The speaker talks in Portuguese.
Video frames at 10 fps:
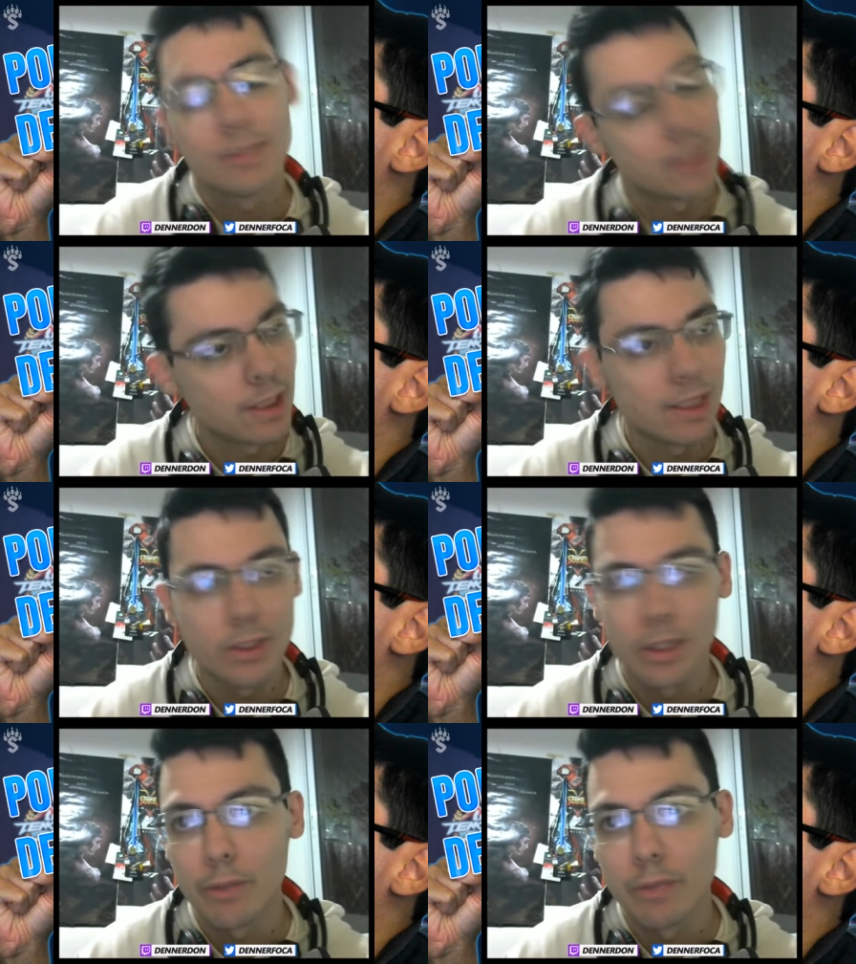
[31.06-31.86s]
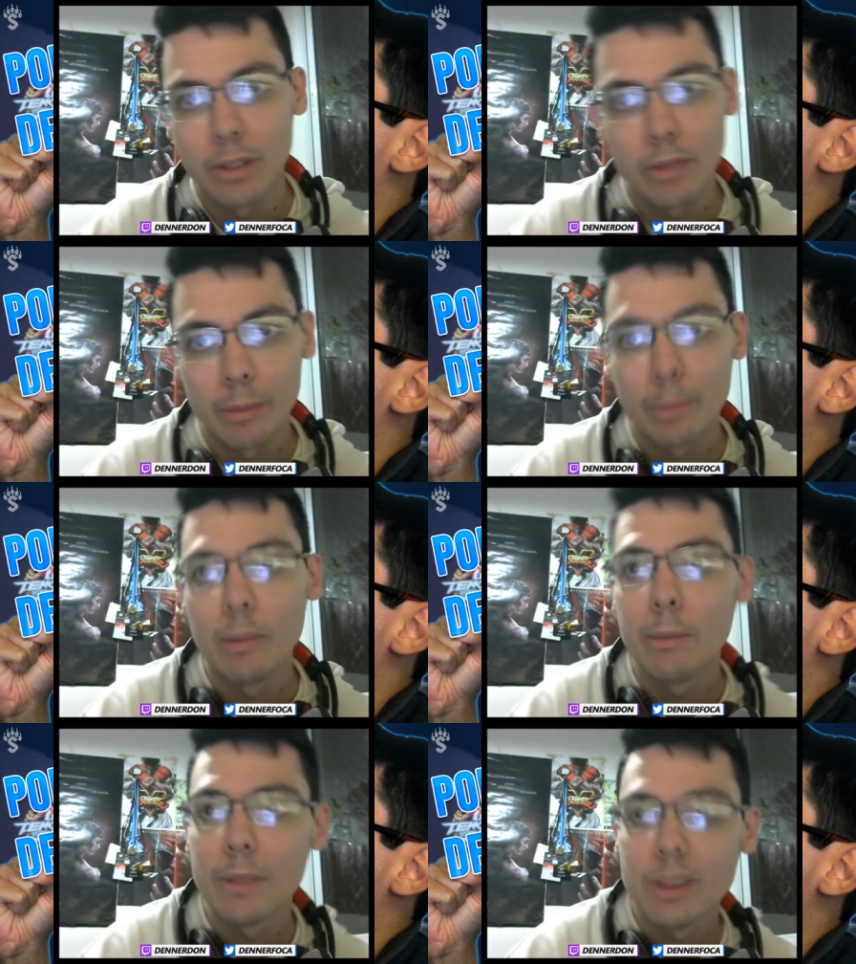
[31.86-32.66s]
se quiser assistir até o final não tem
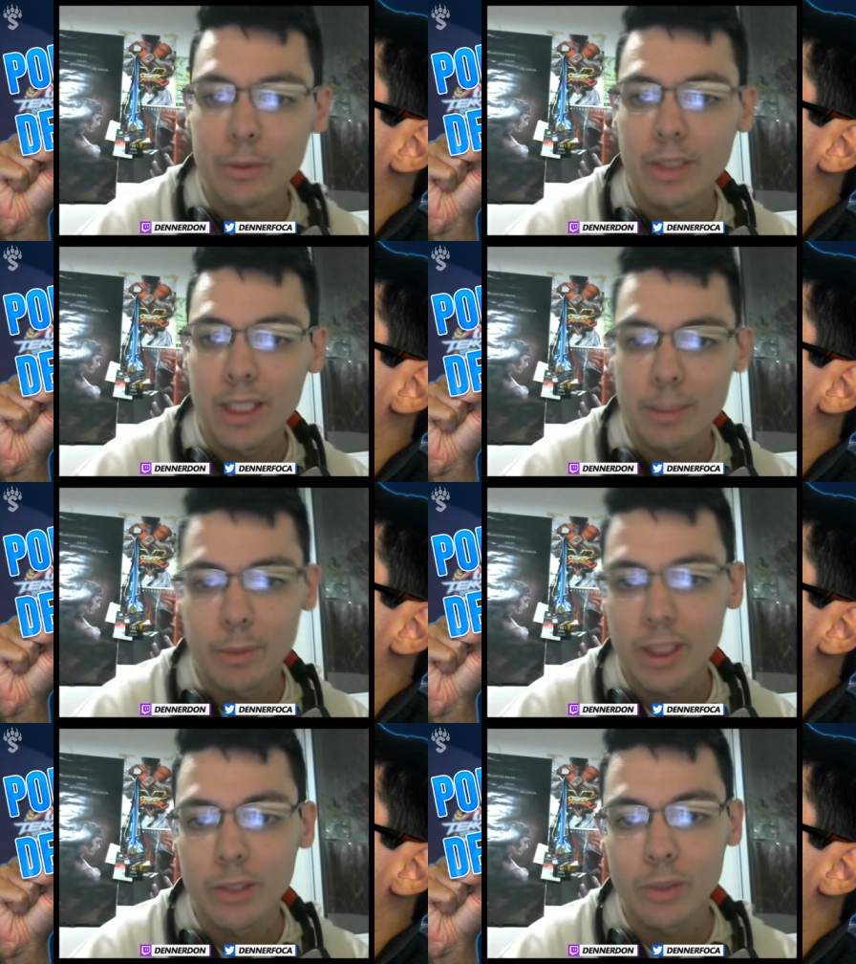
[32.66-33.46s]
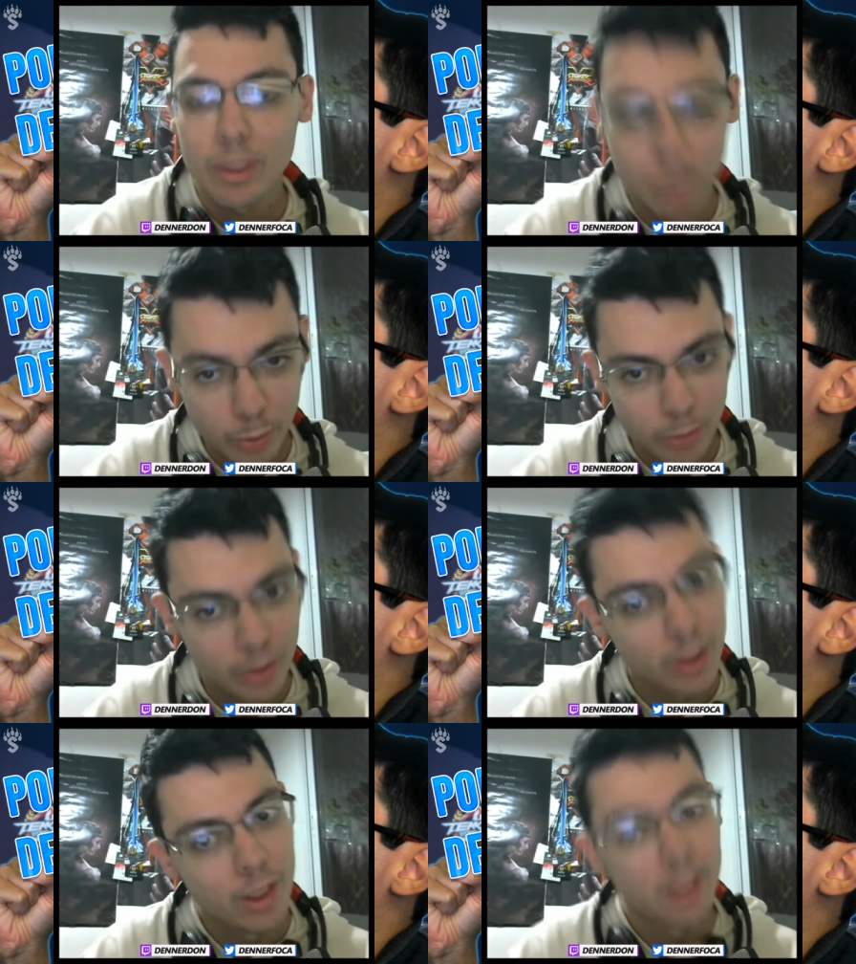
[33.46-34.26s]
problema, mas não esquece porque ajuda muito
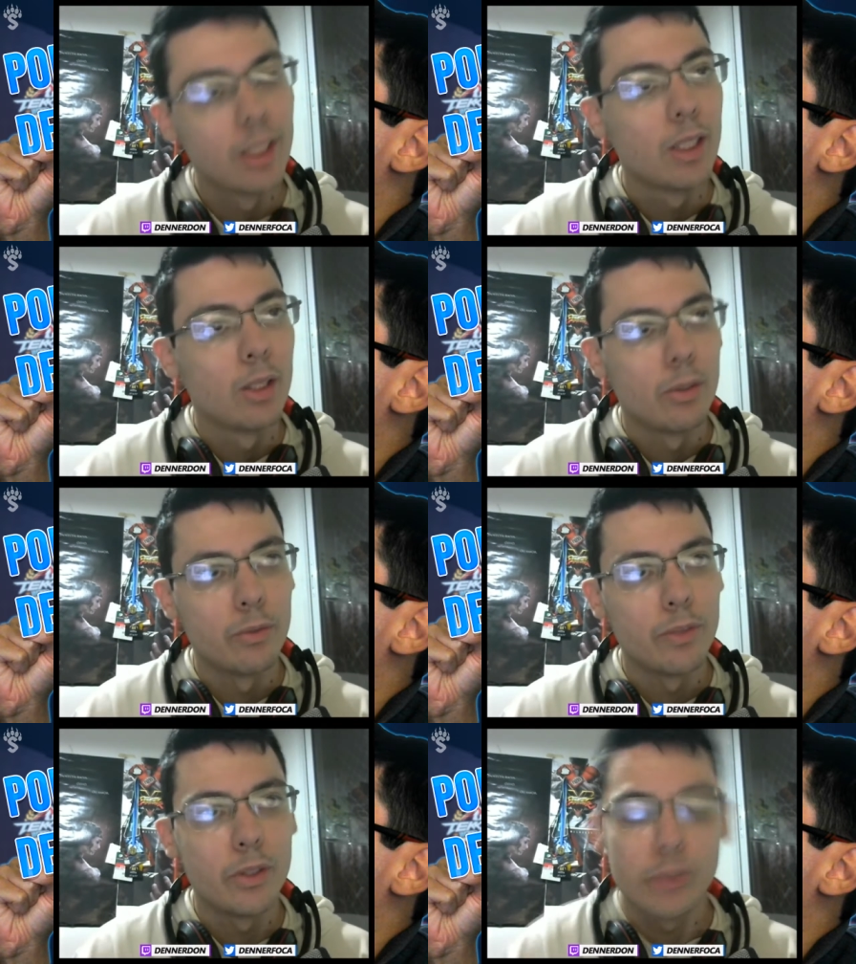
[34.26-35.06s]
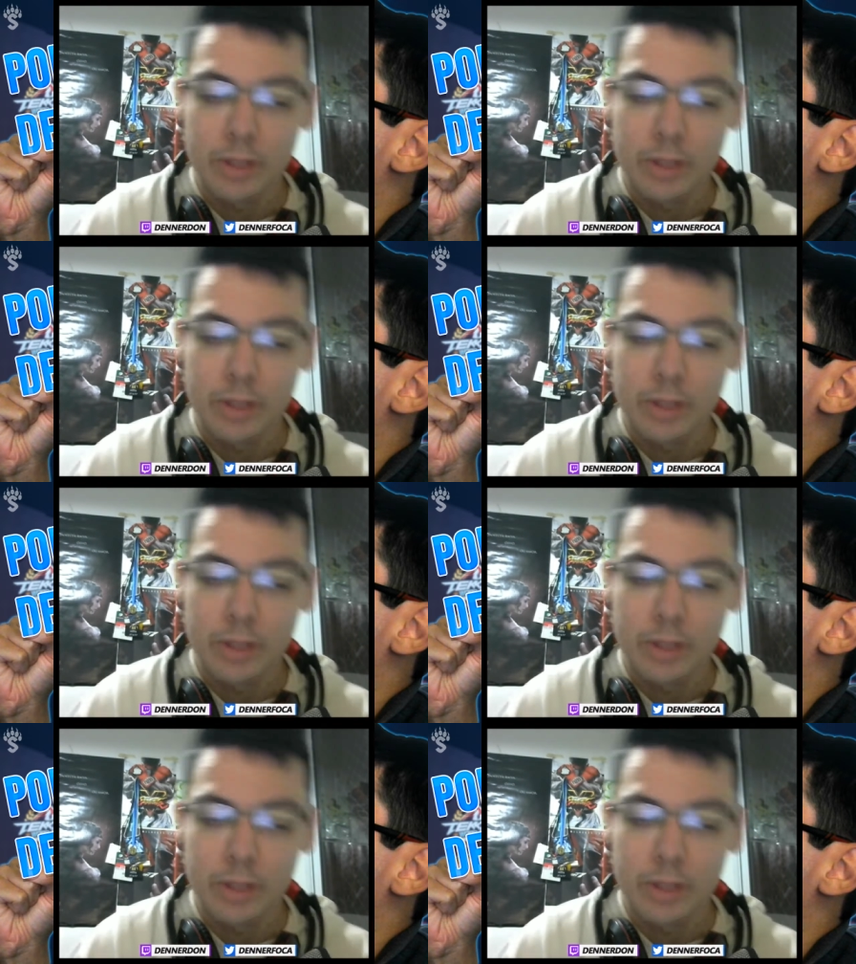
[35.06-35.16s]
o vídeo.